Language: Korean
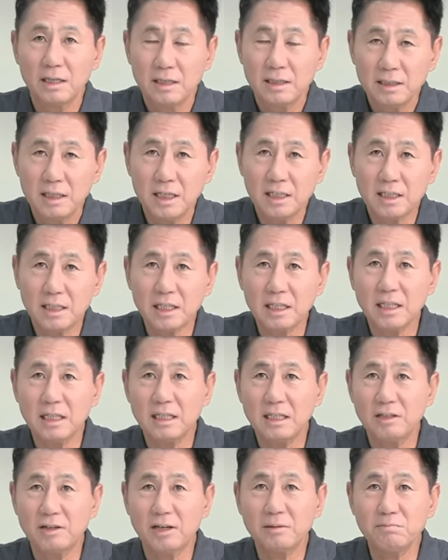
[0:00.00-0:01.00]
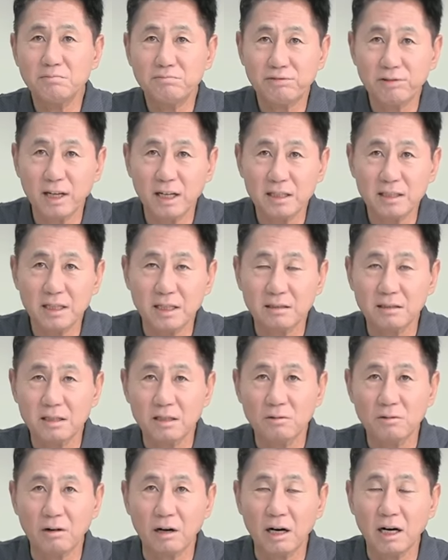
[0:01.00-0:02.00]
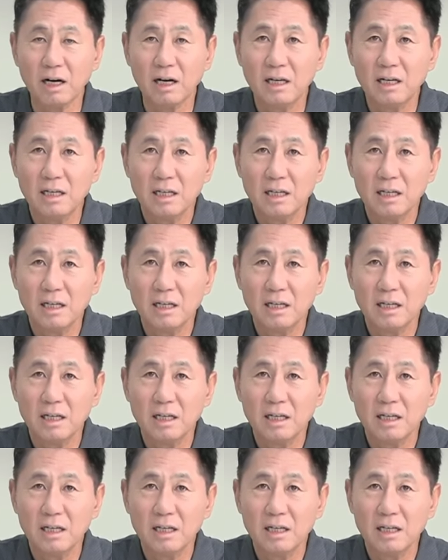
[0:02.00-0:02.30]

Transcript: 세상에 이러한 불안당들과